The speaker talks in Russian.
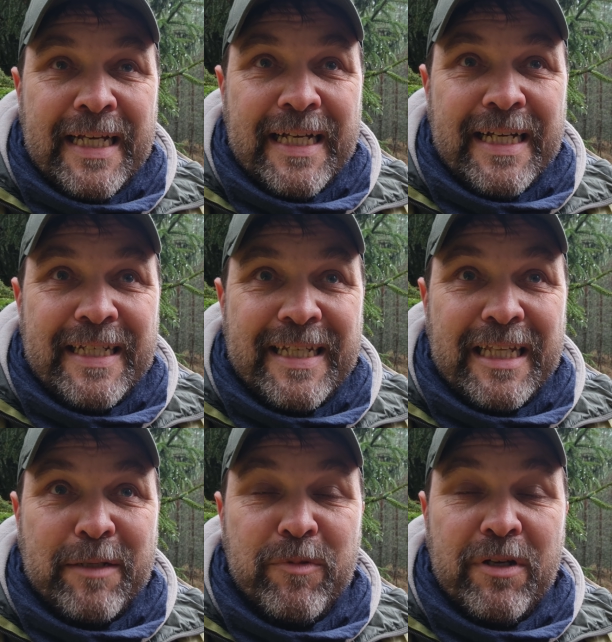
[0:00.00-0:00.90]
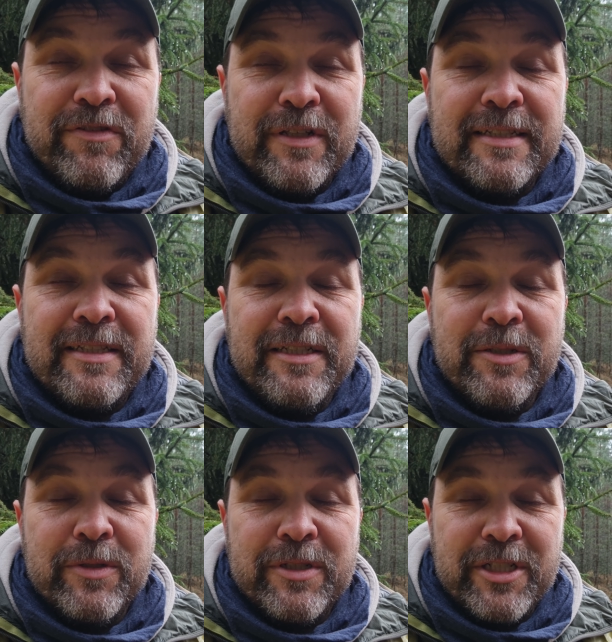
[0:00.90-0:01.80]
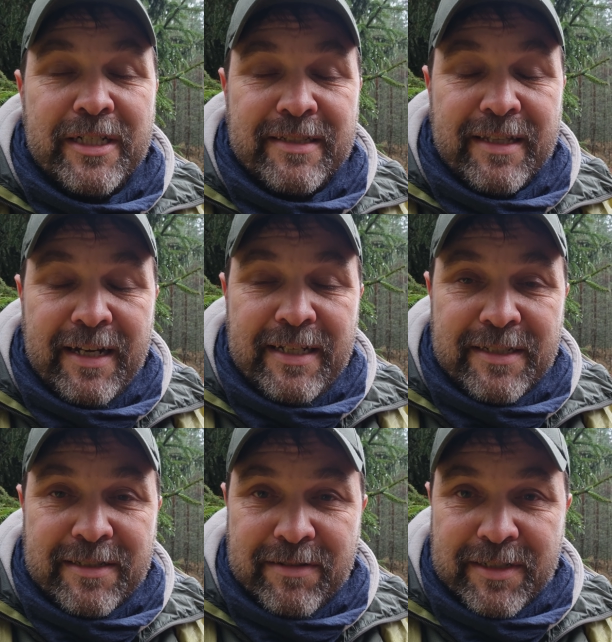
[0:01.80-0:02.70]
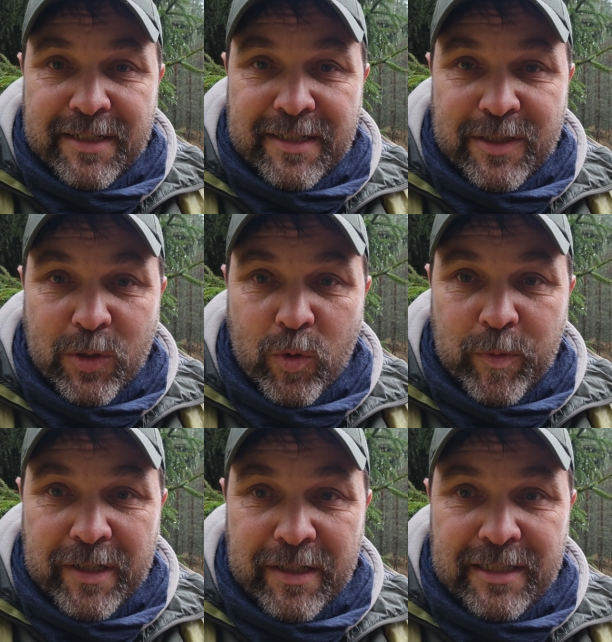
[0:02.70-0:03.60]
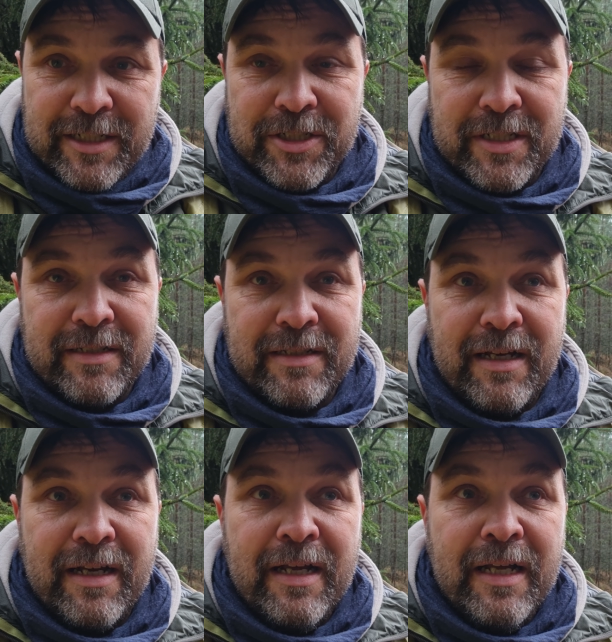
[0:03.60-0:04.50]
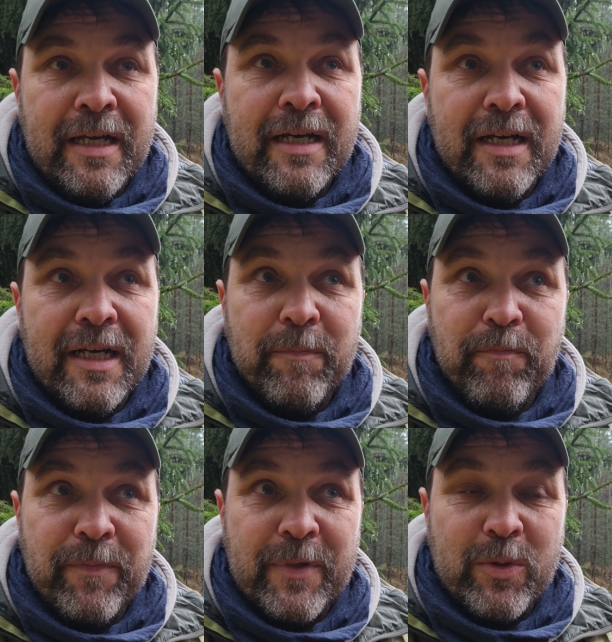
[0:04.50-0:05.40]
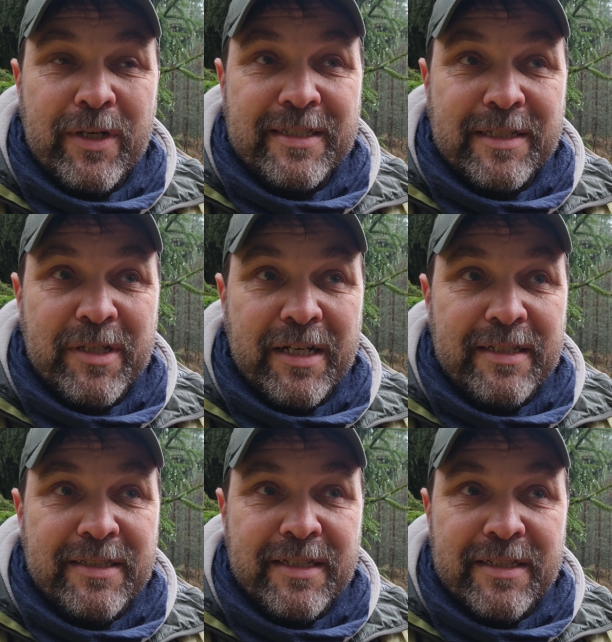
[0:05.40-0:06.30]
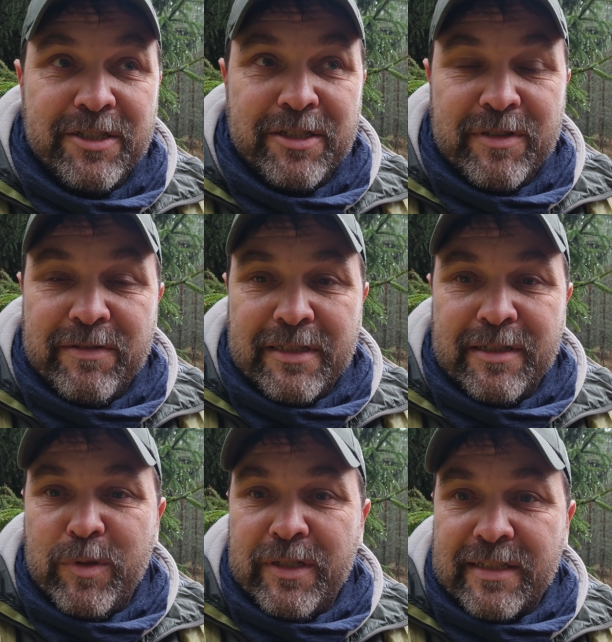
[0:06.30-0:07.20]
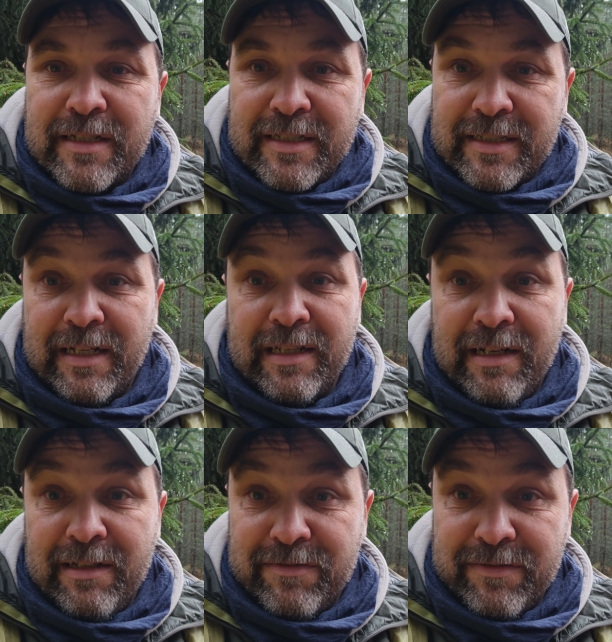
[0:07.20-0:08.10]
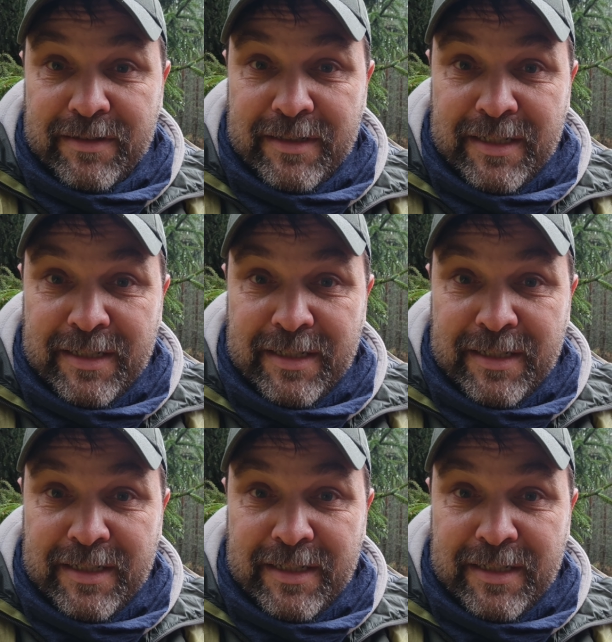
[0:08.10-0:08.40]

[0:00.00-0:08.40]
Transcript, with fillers: а, я так понимаю, финансирует часть строительства этих троп экологических на э, Кургальском заказнике, с чем связано было несколько скандалов.